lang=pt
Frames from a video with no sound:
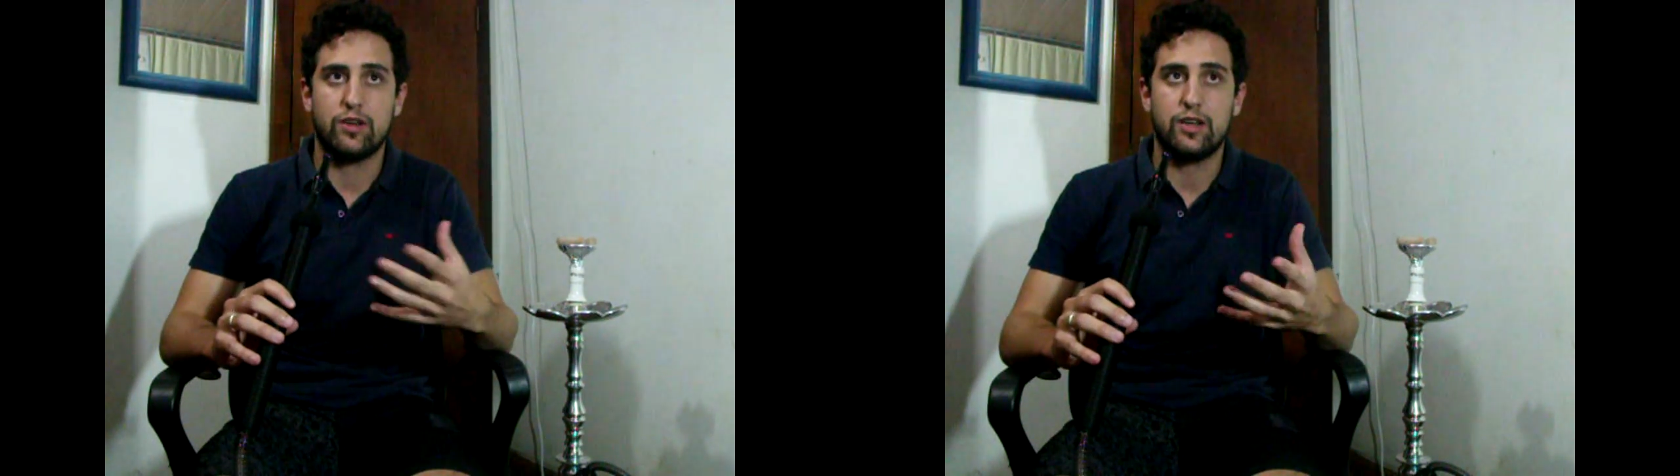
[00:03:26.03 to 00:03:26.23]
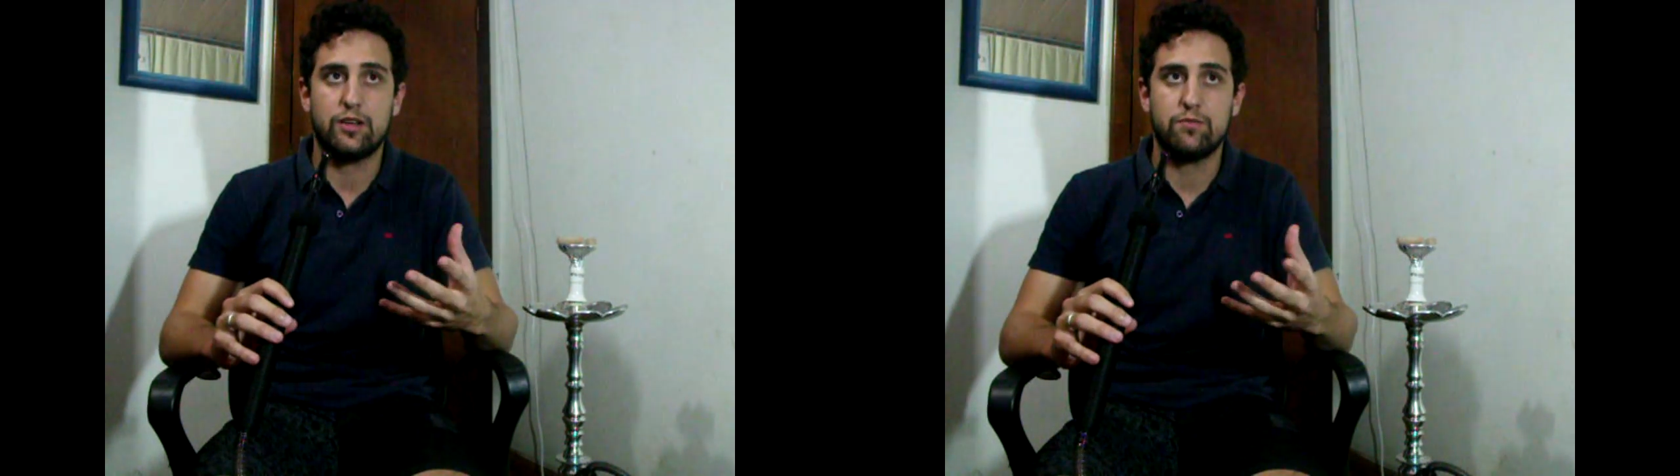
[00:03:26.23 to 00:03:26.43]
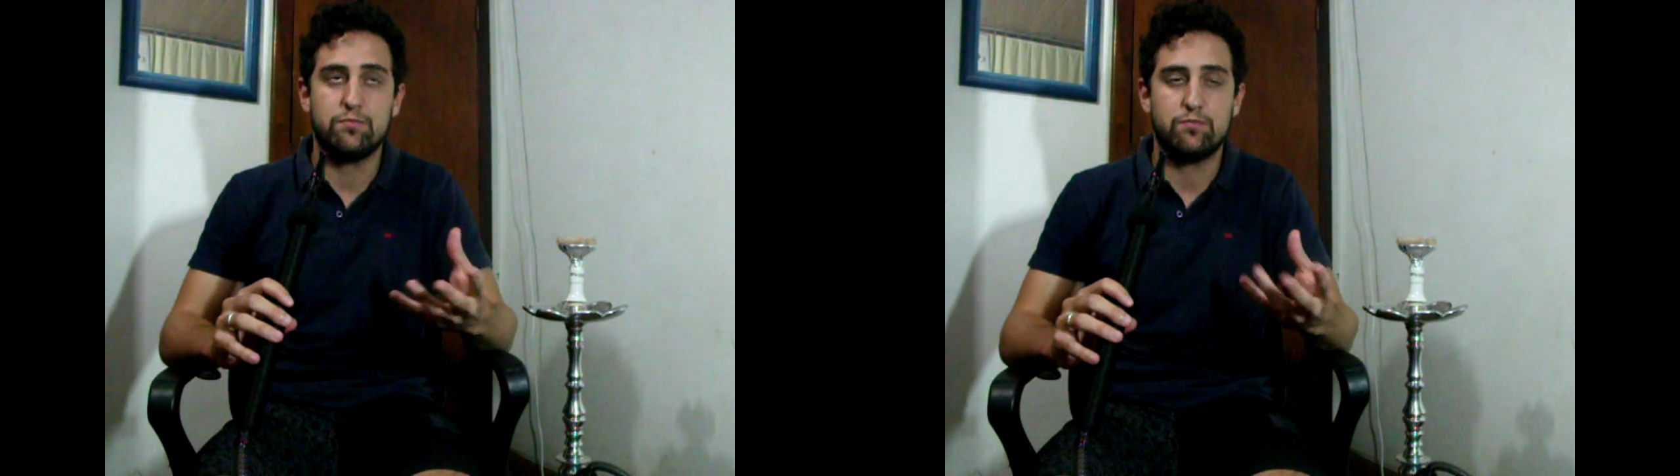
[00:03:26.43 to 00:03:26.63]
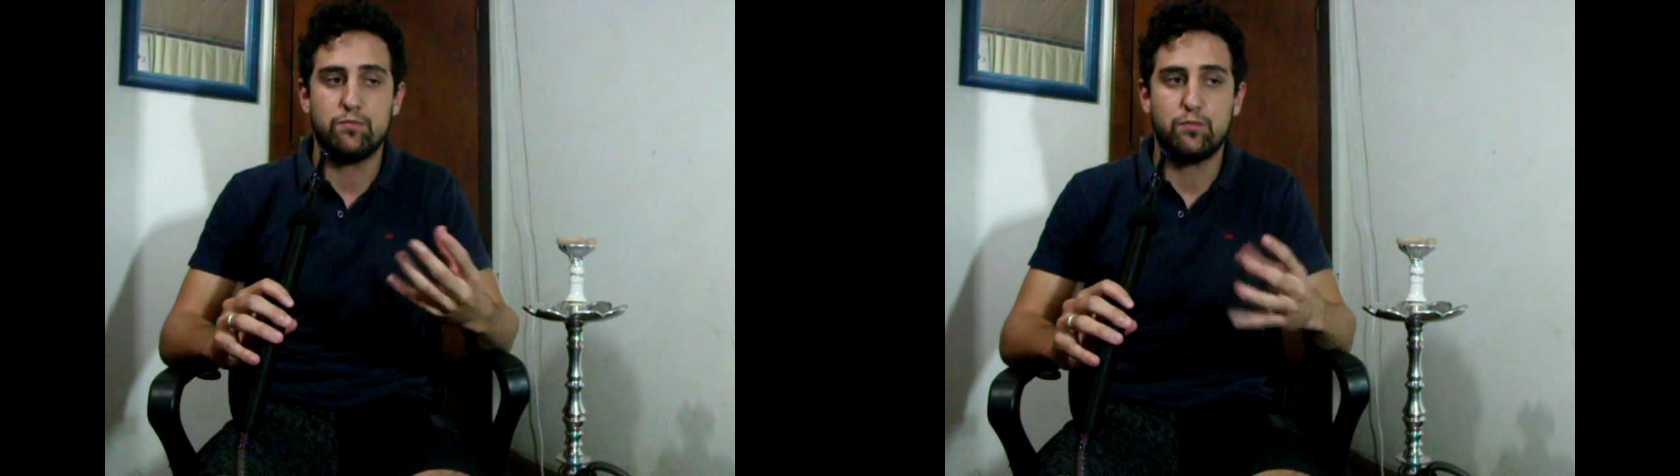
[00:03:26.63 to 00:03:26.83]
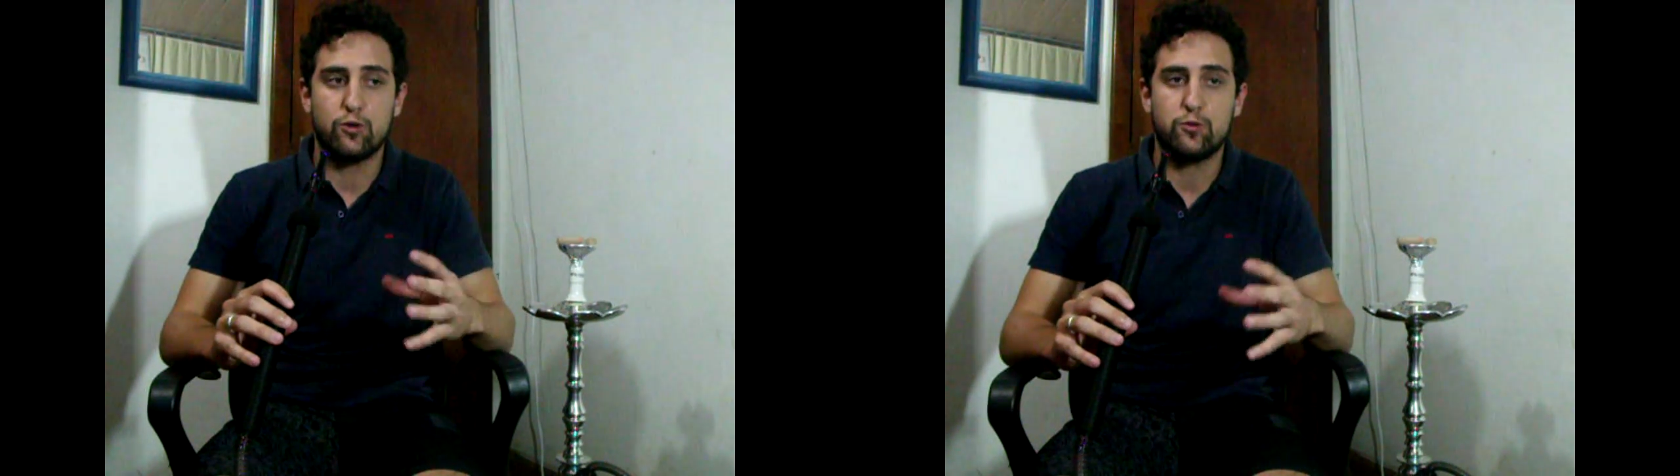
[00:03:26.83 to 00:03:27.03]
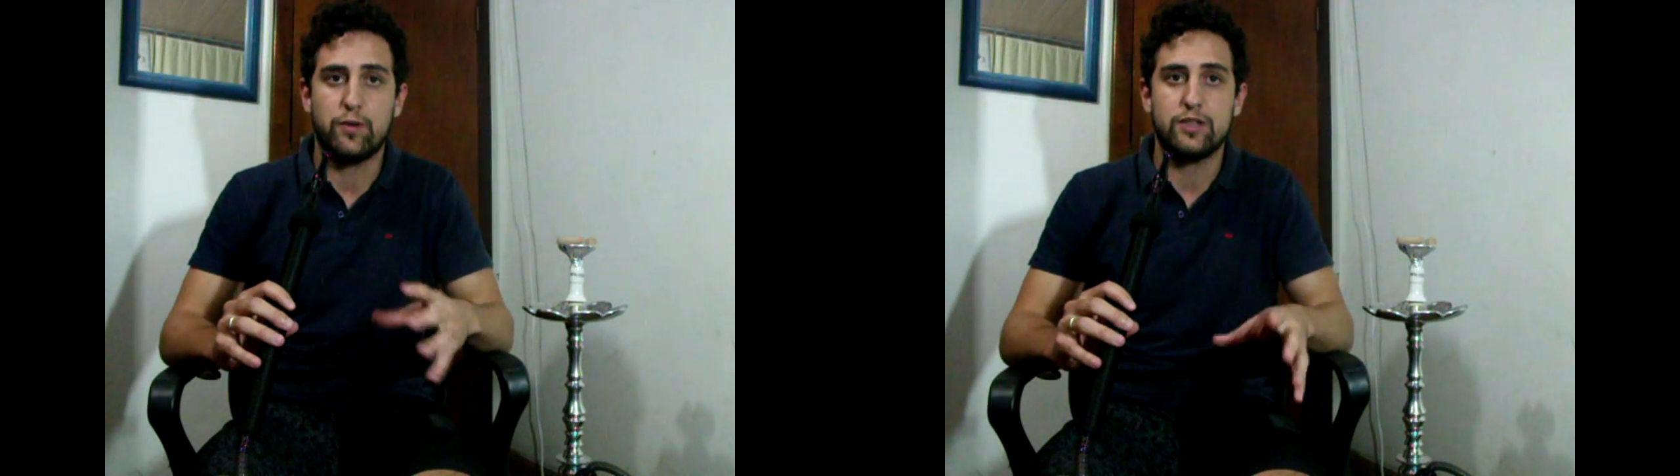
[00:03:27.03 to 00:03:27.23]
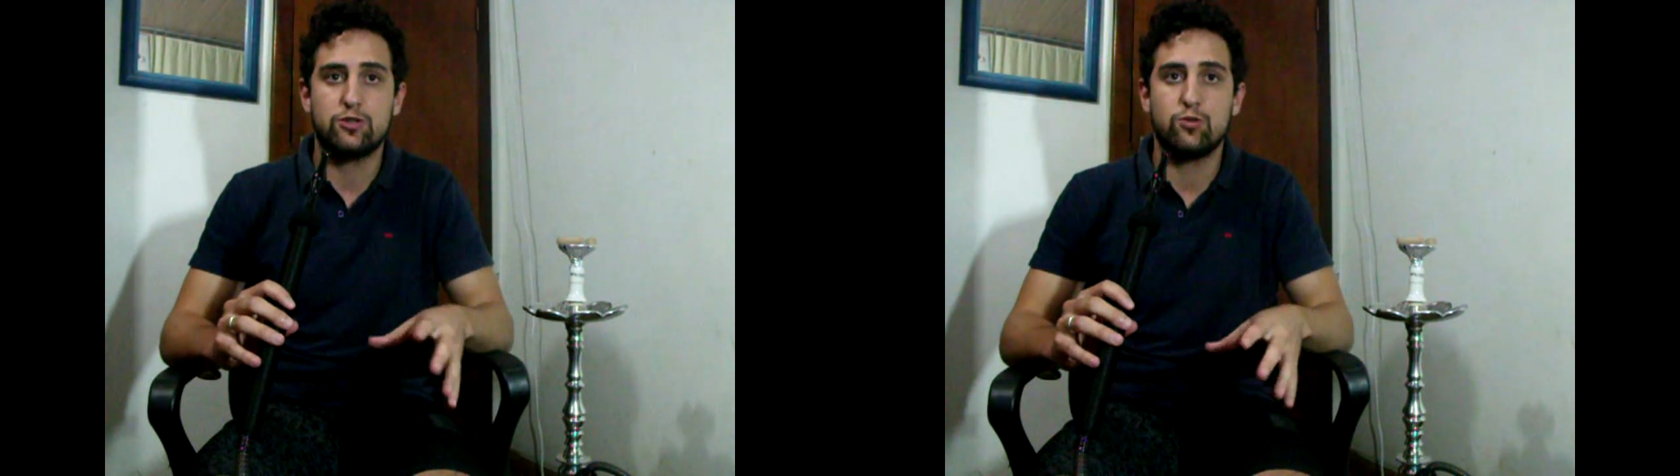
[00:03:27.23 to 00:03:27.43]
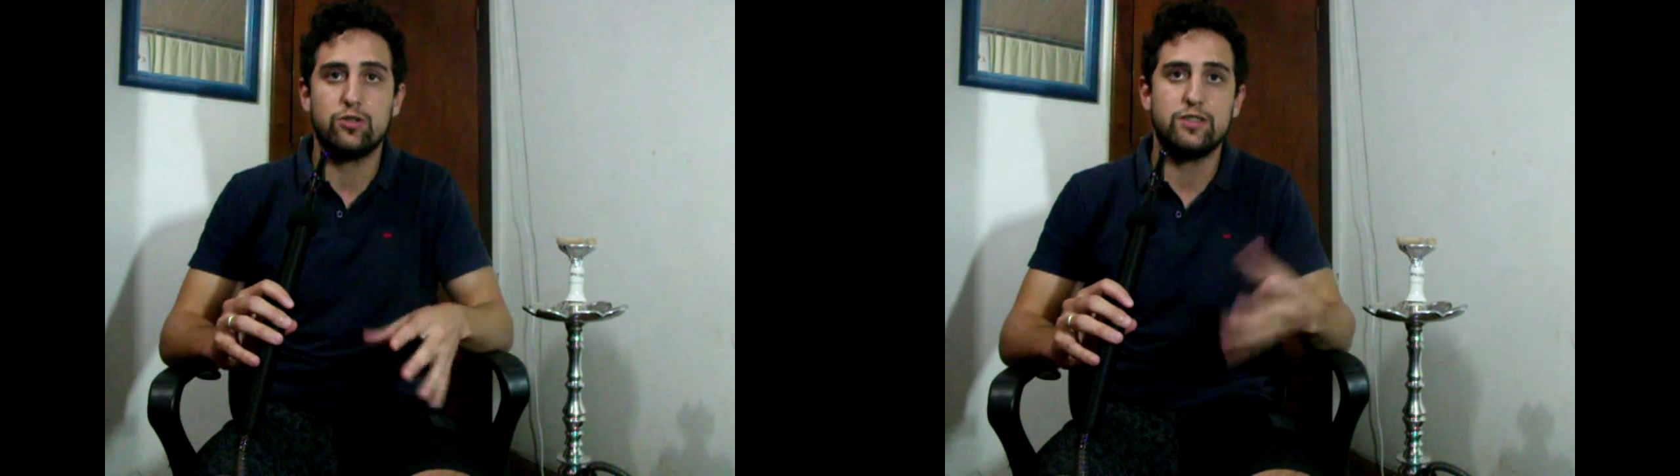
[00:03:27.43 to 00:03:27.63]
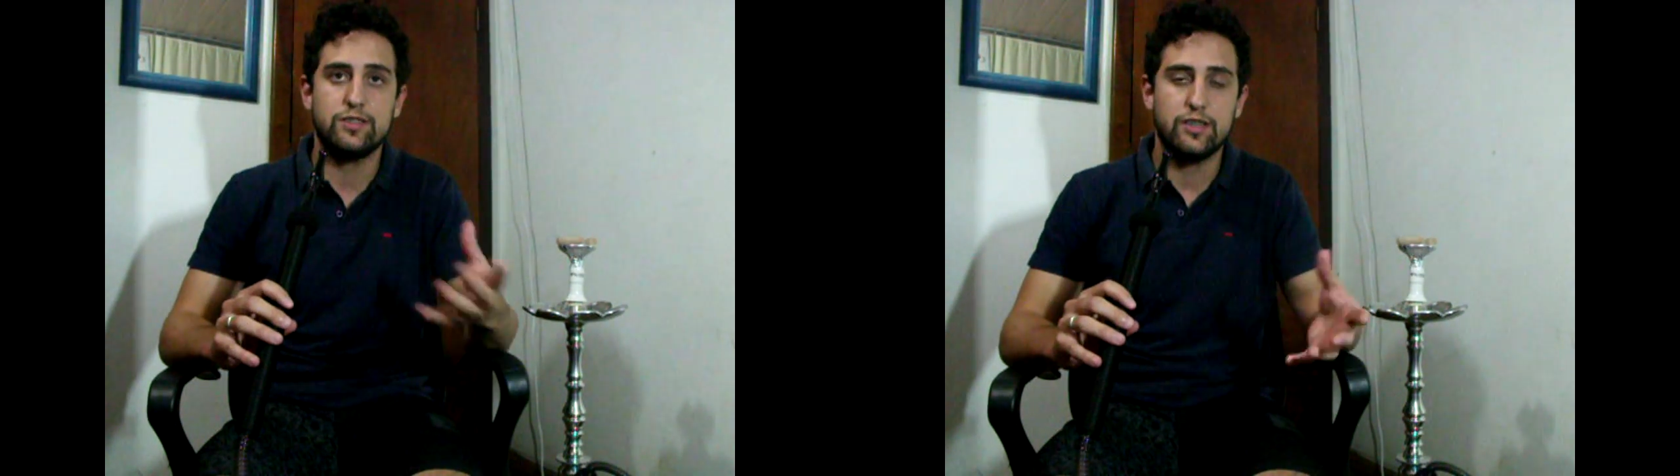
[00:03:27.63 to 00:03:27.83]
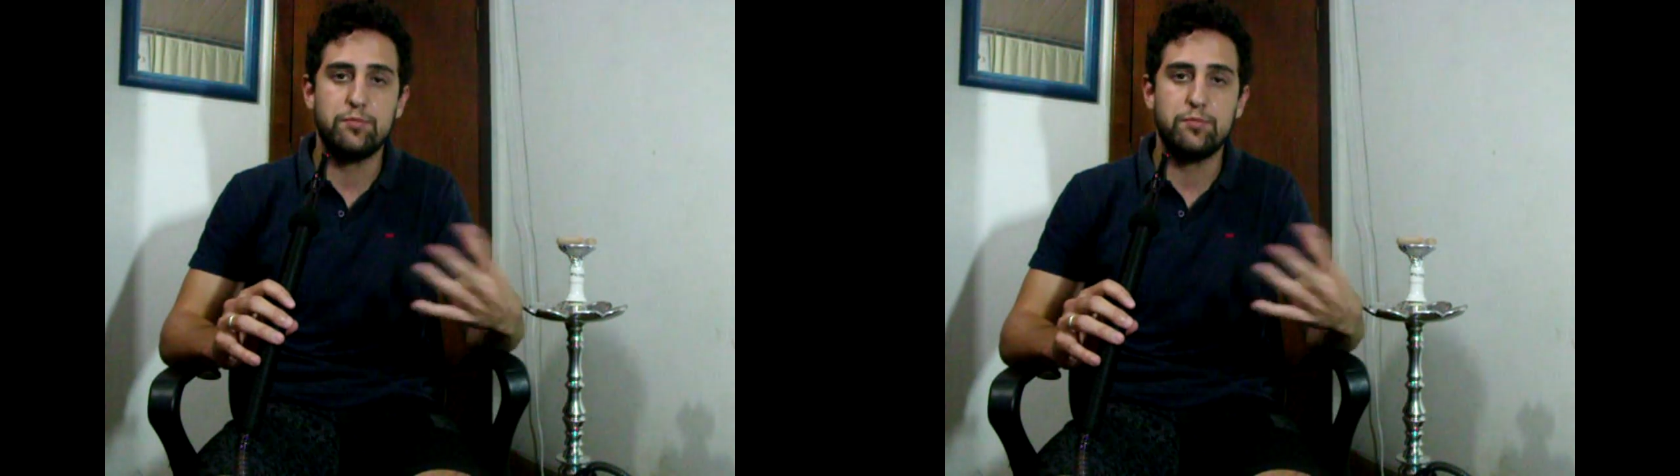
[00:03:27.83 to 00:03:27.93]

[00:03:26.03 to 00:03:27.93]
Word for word: Ela é um pouco mais doce